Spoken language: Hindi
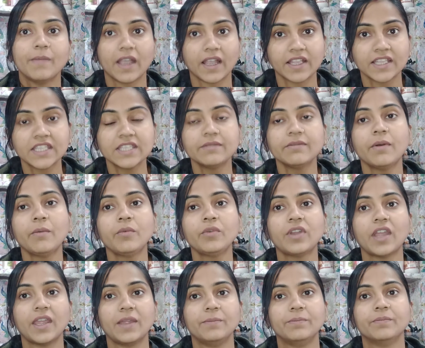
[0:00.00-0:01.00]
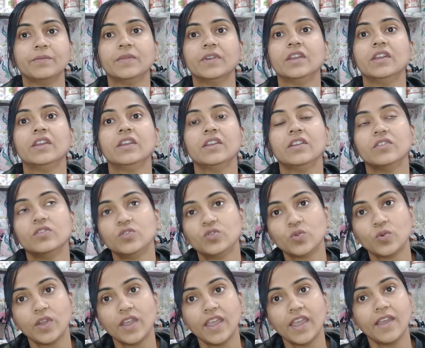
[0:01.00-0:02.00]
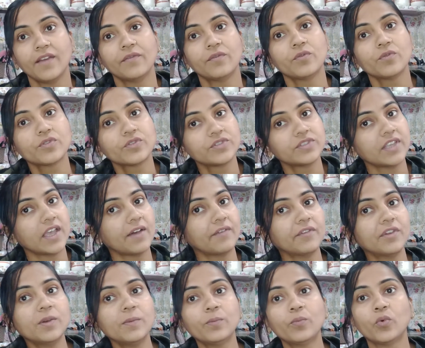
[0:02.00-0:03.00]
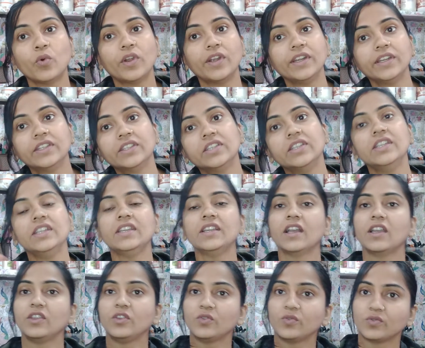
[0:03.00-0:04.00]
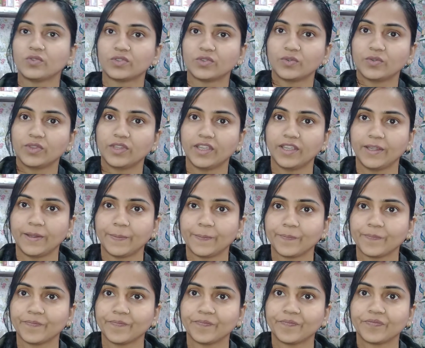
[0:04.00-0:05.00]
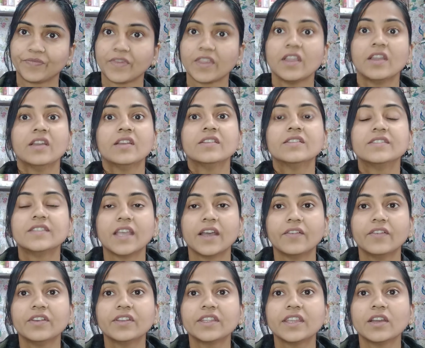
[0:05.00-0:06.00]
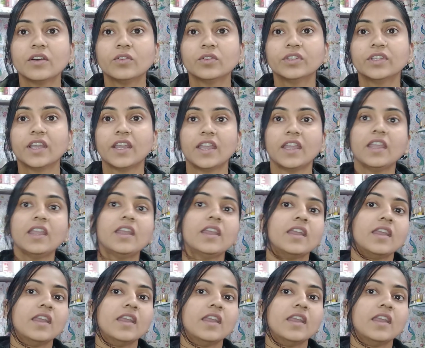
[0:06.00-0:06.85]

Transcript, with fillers: मैक्सिमम टाइम जो है वो सेवन पॉइंट थ्री का यूज़ होता है सेवन क्या होता है